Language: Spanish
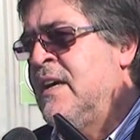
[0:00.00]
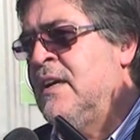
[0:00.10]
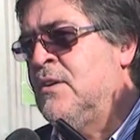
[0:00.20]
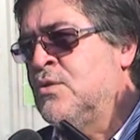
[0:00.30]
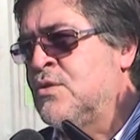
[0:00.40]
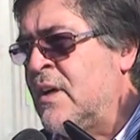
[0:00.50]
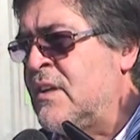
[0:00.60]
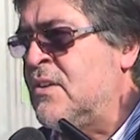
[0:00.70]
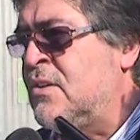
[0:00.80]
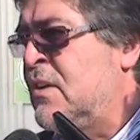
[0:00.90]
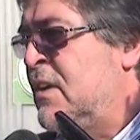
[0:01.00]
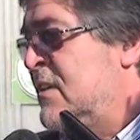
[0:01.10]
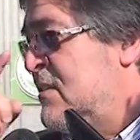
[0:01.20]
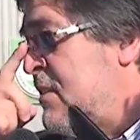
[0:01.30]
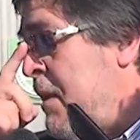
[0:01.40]
el, usuario
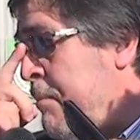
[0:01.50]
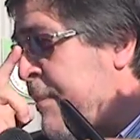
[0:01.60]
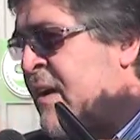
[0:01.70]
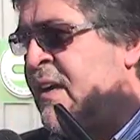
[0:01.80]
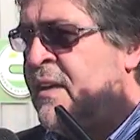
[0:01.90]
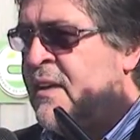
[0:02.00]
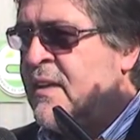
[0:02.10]
sepa